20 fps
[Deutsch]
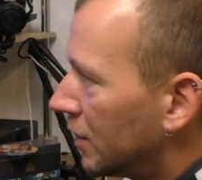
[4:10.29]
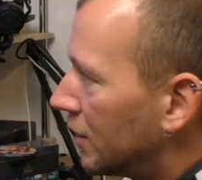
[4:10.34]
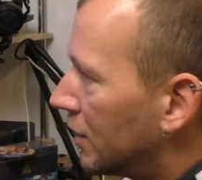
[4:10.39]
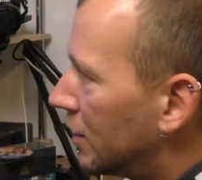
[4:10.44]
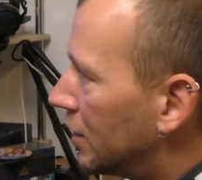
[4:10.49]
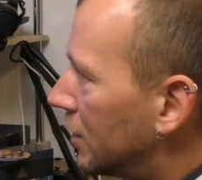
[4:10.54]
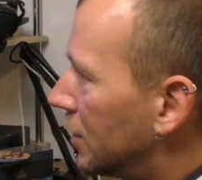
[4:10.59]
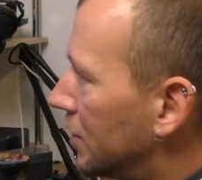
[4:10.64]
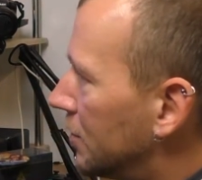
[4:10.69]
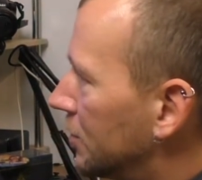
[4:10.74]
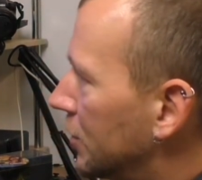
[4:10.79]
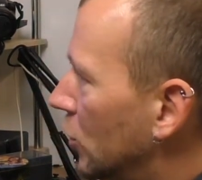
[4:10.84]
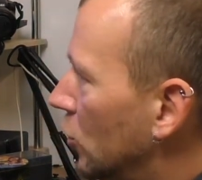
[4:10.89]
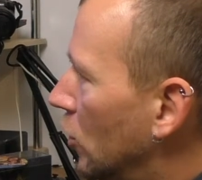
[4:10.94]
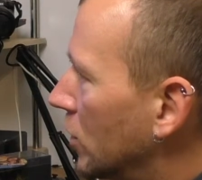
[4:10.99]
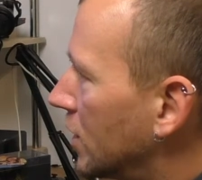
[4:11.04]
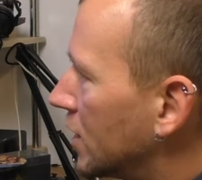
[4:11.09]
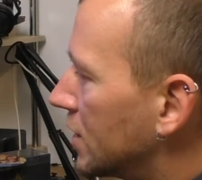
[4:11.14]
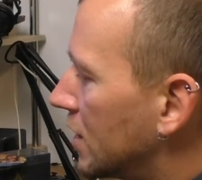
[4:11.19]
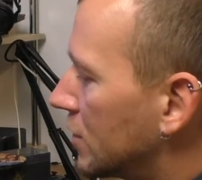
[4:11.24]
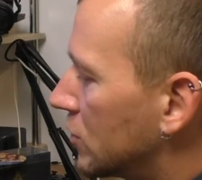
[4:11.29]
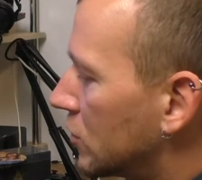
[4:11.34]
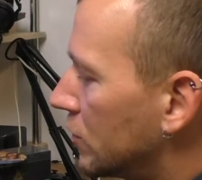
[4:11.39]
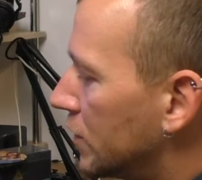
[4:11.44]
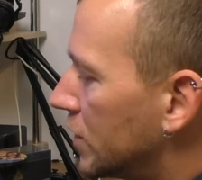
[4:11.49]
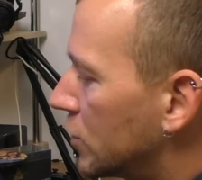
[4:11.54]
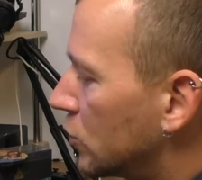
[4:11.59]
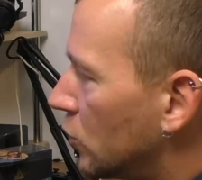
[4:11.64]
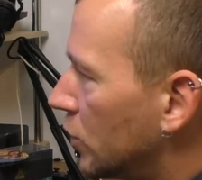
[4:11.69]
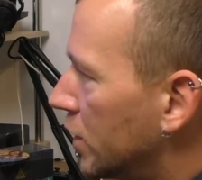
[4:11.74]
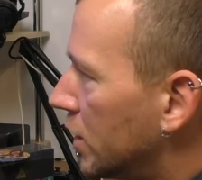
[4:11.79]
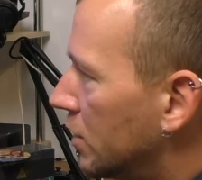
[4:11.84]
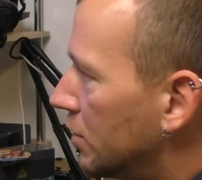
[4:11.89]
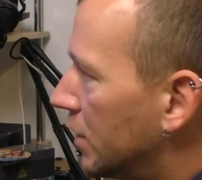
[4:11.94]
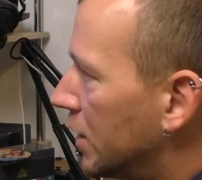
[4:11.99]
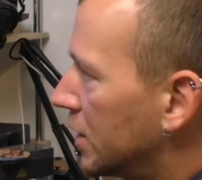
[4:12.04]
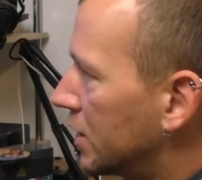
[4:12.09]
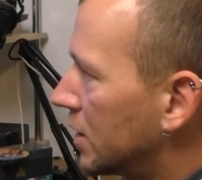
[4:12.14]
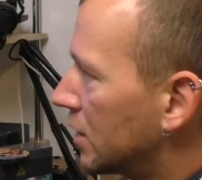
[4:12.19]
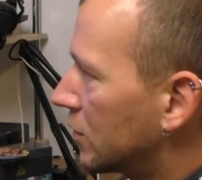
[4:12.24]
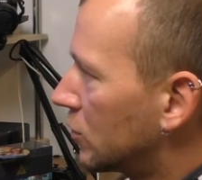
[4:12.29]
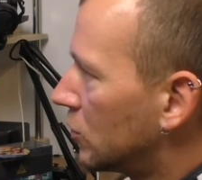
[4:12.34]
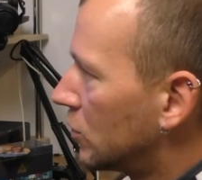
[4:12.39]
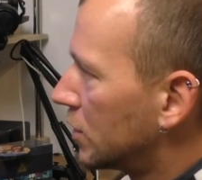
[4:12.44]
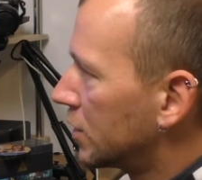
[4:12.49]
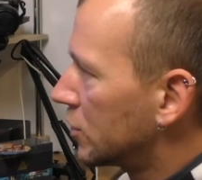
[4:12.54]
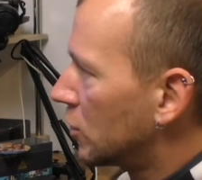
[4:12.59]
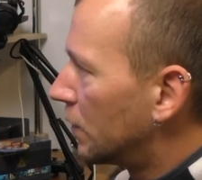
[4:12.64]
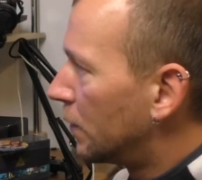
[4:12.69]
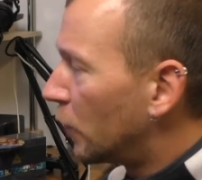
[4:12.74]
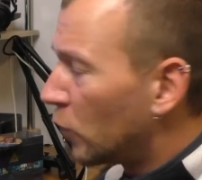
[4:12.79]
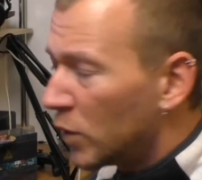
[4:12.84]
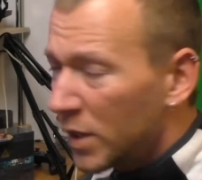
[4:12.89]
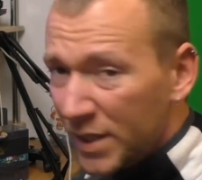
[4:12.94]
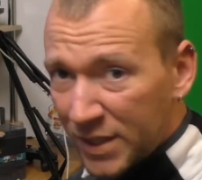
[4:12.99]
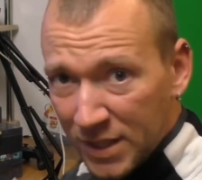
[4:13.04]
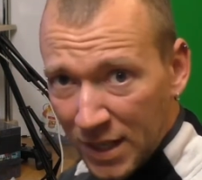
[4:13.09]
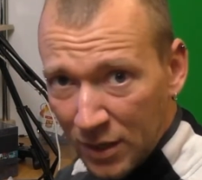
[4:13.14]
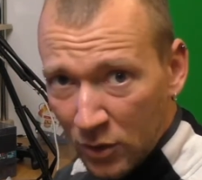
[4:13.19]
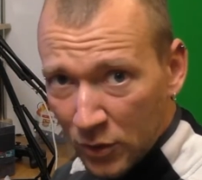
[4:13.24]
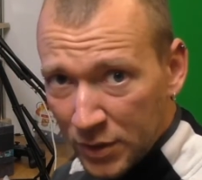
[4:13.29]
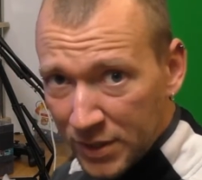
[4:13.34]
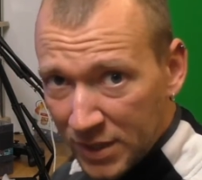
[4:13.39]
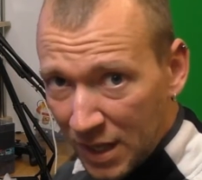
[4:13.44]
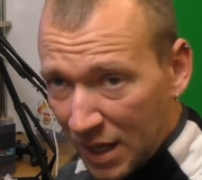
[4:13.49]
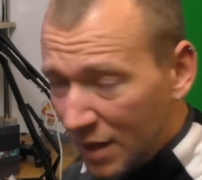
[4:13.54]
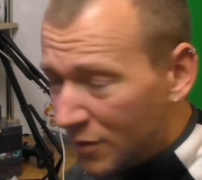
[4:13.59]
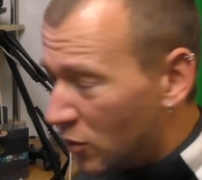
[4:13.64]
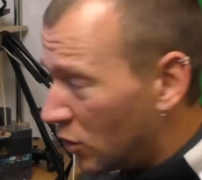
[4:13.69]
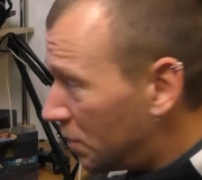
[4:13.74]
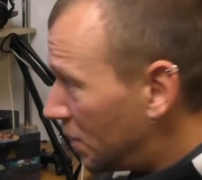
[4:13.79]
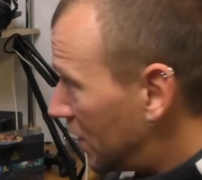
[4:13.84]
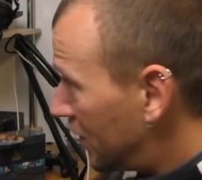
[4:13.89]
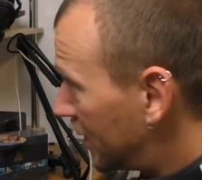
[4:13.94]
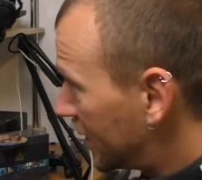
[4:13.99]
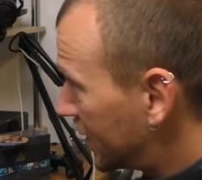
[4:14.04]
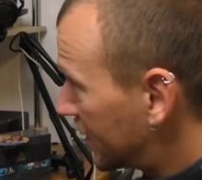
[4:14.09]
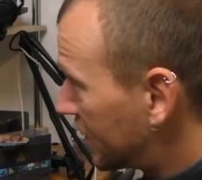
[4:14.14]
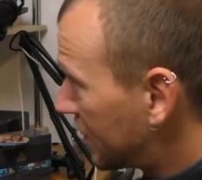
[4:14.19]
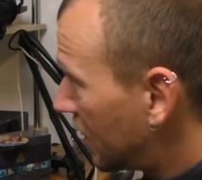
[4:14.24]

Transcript: Ähm, ihr hört das dann sowieso hier im Hintergrund, obwohl ich kann euch da noch mal was